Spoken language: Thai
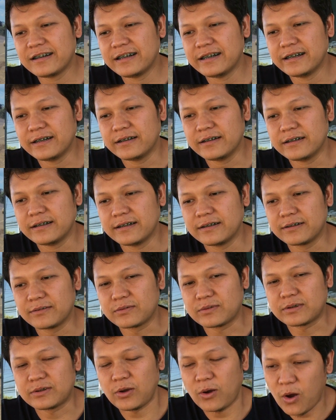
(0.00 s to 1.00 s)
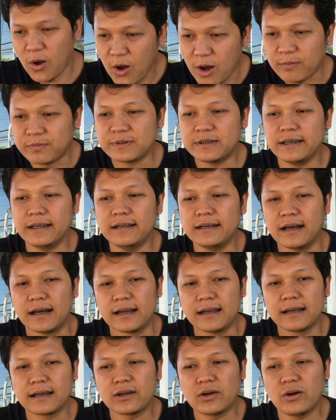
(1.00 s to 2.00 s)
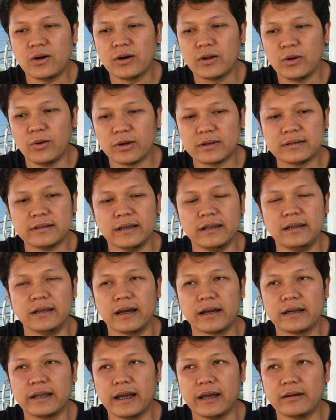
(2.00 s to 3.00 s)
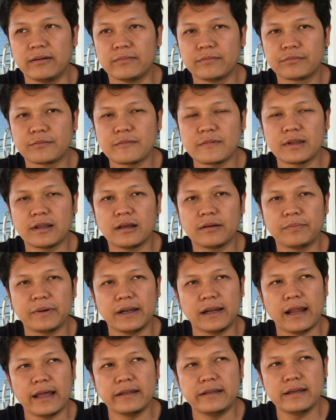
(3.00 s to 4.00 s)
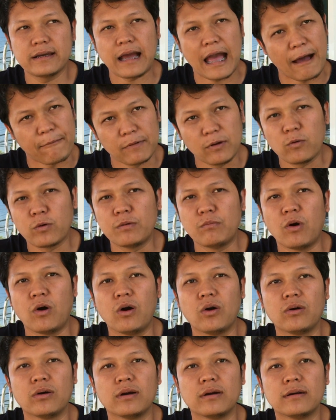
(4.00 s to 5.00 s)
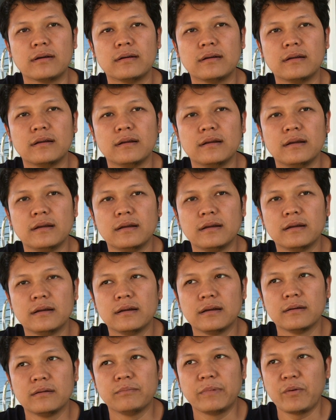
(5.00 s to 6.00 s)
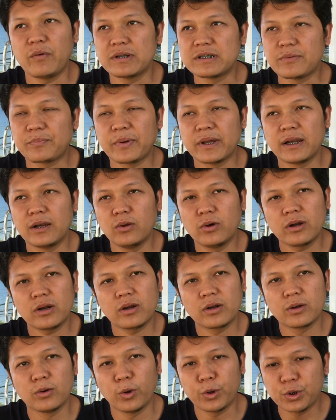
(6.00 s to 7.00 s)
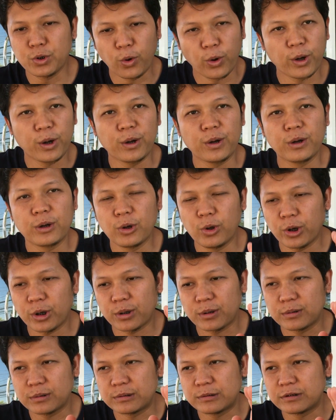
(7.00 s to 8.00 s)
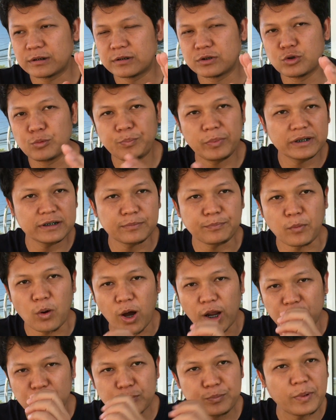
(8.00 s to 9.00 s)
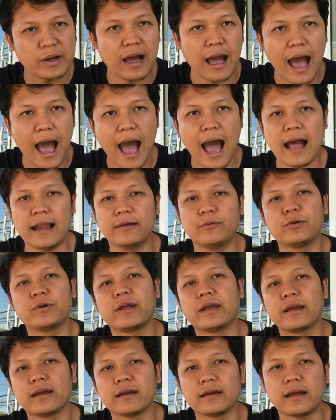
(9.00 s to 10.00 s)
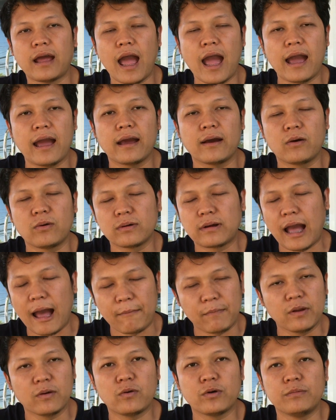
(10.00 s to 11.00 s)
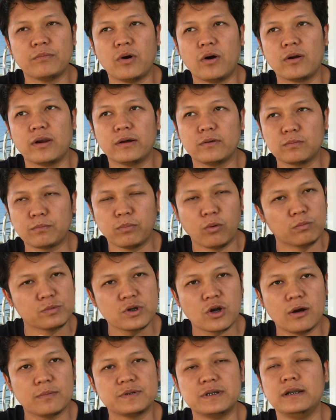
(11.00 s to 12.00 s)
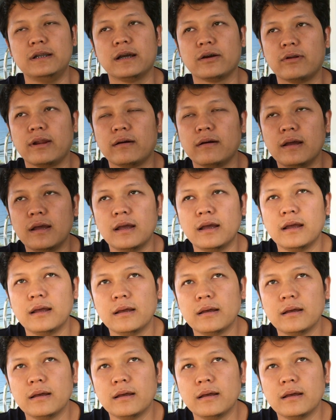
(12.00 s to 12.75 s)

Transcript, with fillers: ก็คือชอบสีเหลืองแล้วก็รถสีเหลืองเนี่ย เป็นอะไรที่ขับแล้วควรมองครับ ไม่ว่าจะเป็นรถรถยนต์รถซูเปอร์สปอร์ตซูเปอร์คาร์อะไรพวกนี้ครับอ่า ขับแล้วคนมองแล้วผมชอบสีเหลืองแล้ว